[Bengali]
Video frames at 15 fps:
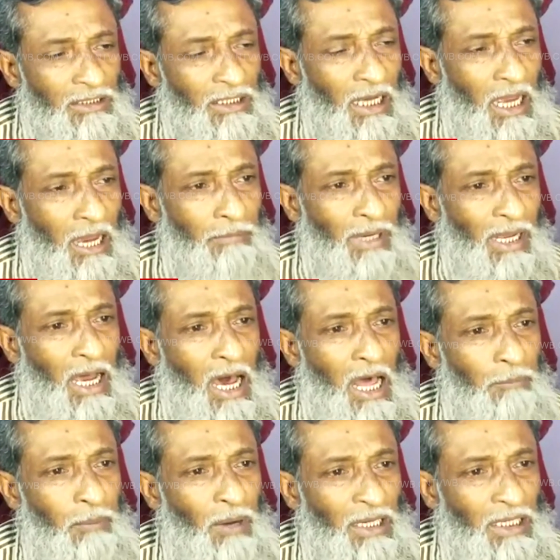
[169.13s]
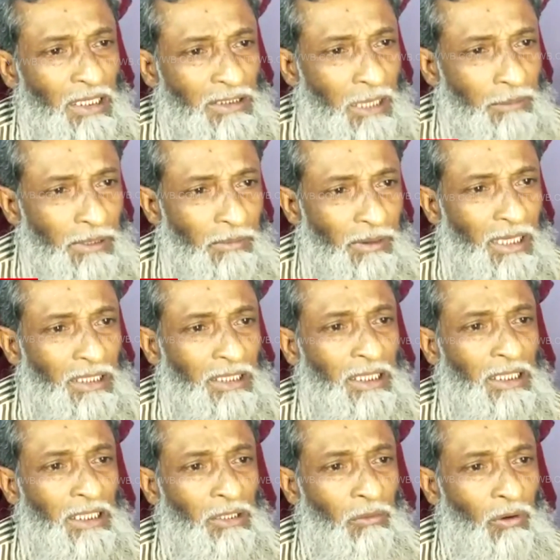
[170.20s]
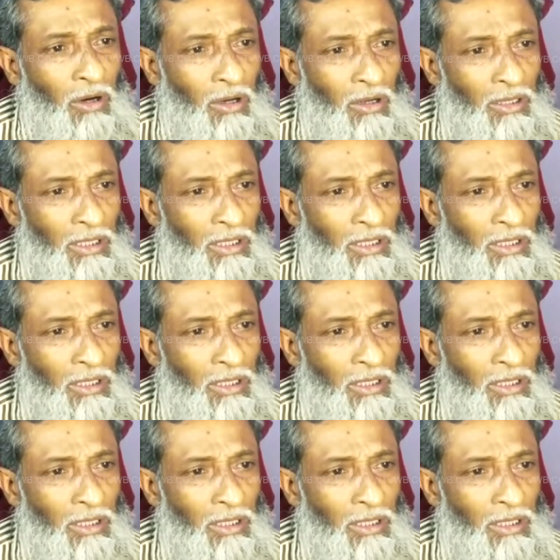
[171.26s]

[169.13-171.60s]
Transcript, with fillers: যে আমরা আলফাকে সামনে বারের টিকিট দেবো